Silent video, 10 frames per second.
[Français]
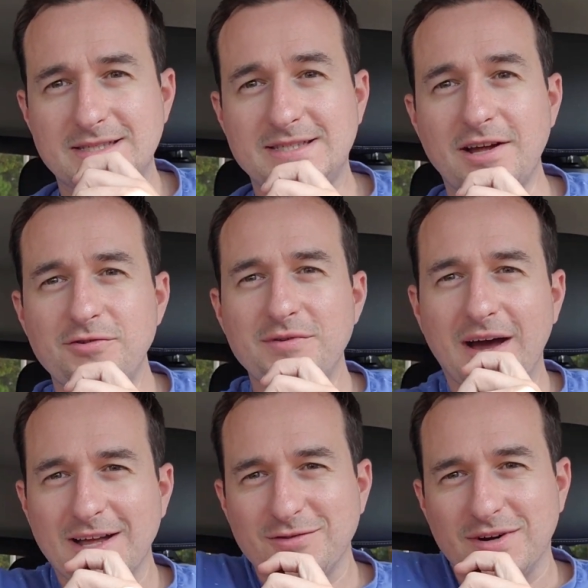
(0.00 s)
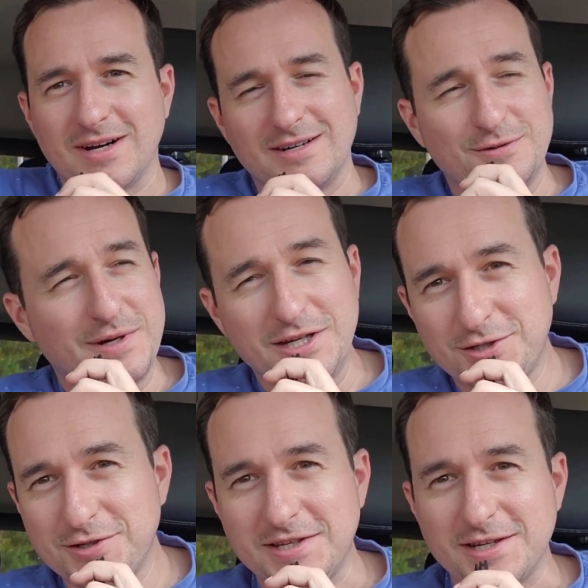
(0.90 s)
Salut à toi.
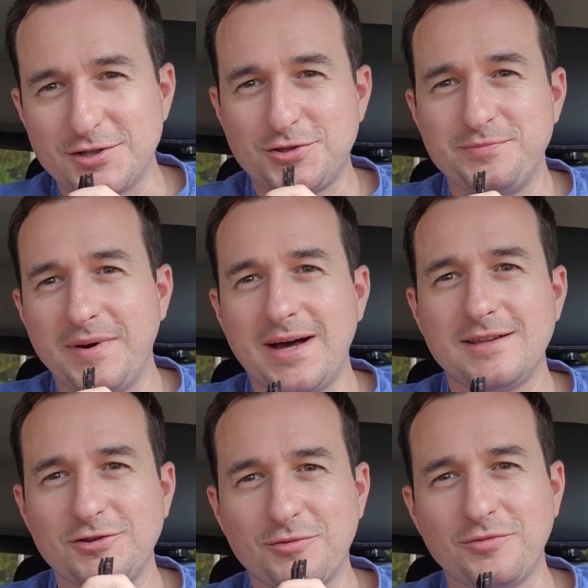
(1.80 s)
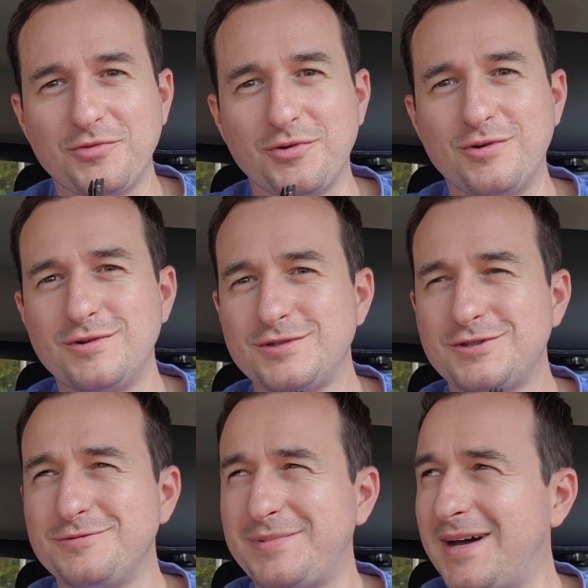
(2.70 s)
Ouais, je sais, je suis pas dans mon bureau,
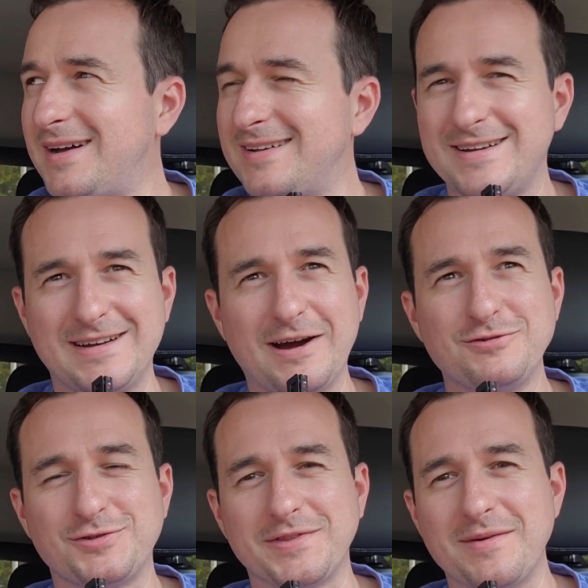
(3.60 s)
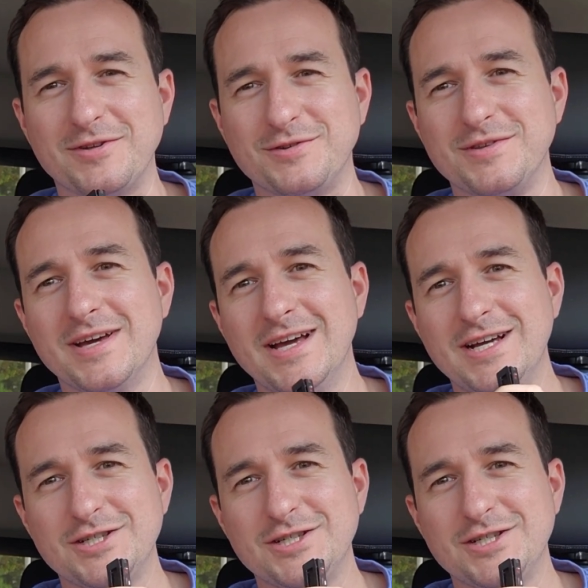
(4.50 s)
je suis pas là où je tourne d'habitude.